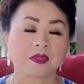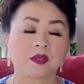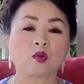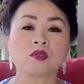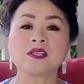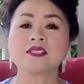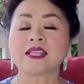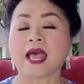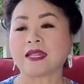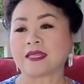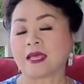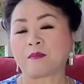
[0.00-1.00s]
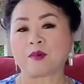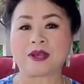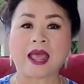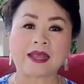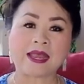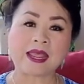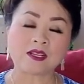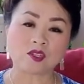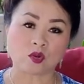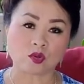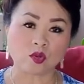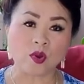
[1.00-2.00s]
cố tứ xã tiền một đã đây
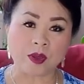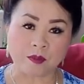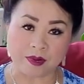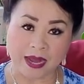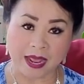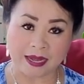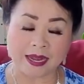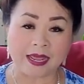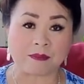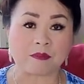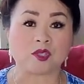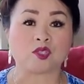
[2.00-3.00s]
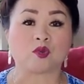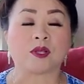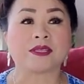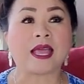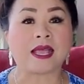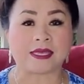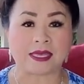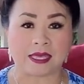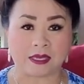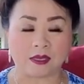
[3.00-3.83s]
trống tuổi một đã đây mình chúa ta kì